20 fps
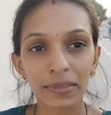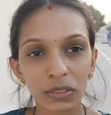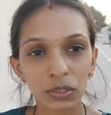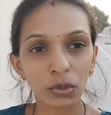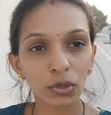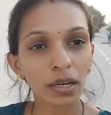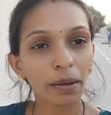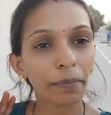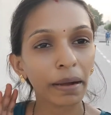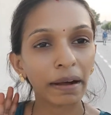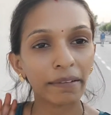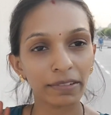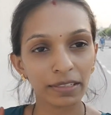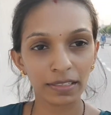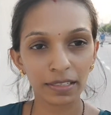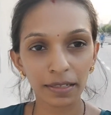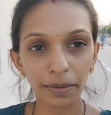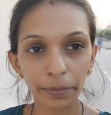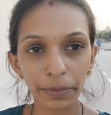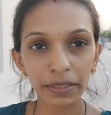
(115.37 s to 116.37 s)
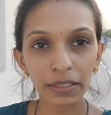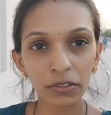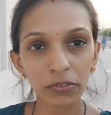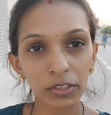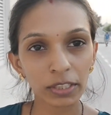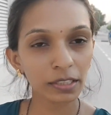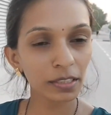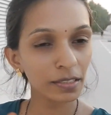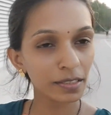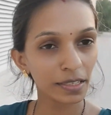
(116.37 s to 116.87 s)
ஸோ நம்ம அவசரப்பட்டு
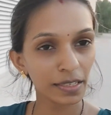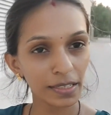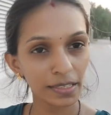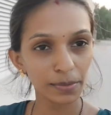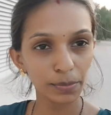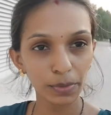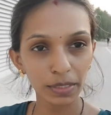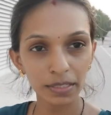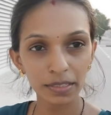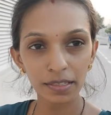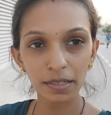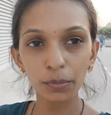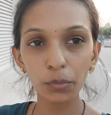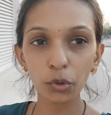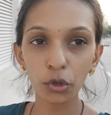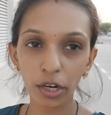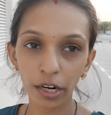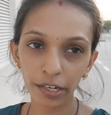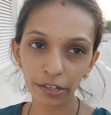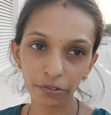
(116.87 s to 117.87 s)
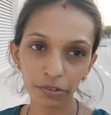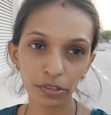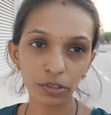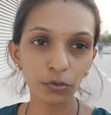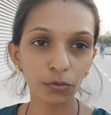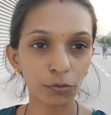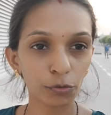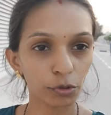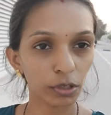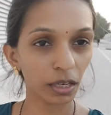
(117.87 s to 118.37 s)
வந்து சிக்ஸ் மந்த்ஸ்க்கு முன்னாடி வந்து
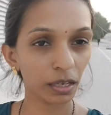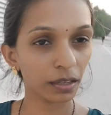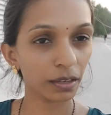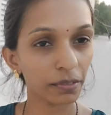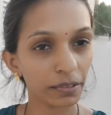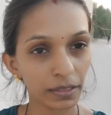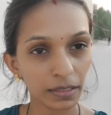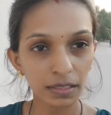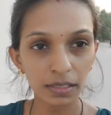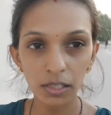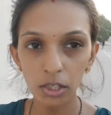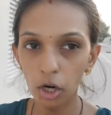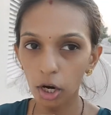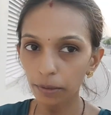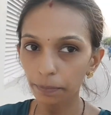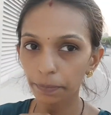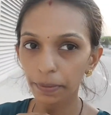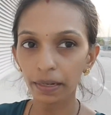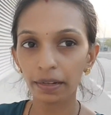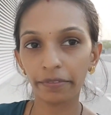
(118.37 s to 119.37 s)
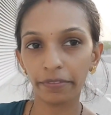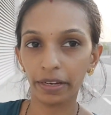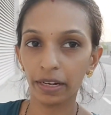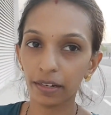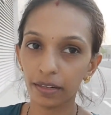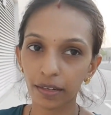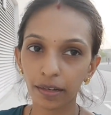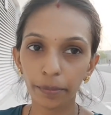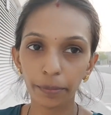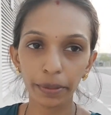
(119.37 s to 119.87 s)
ஃபுட்டெல்லாம் வந்து ஸ்டார்ட் பண்ண
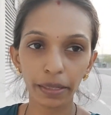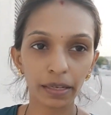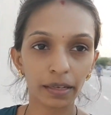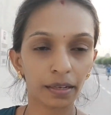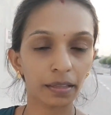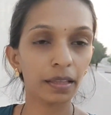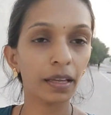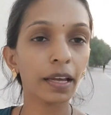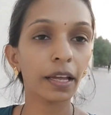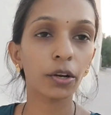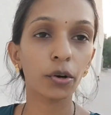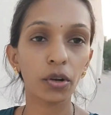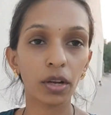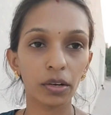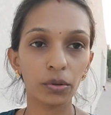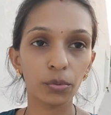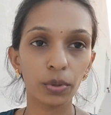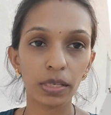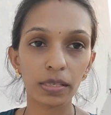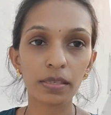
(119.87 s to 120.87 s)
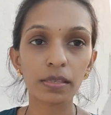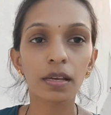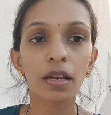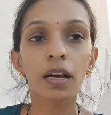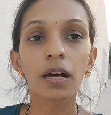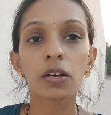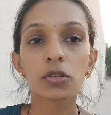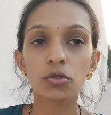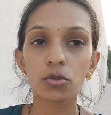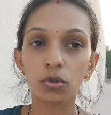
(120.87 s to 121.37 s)
வேண்டாம் அப்படிங்கிறத என்னோடய அட்வைஸ்
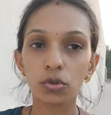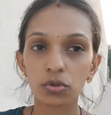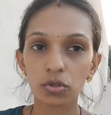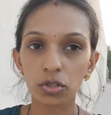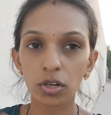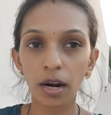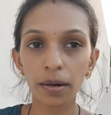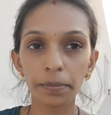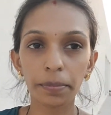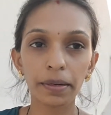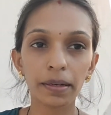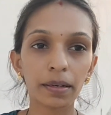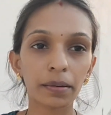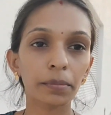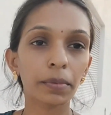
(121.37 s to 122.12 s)
ஸோ ஸ்டார்ட் பண்ணுற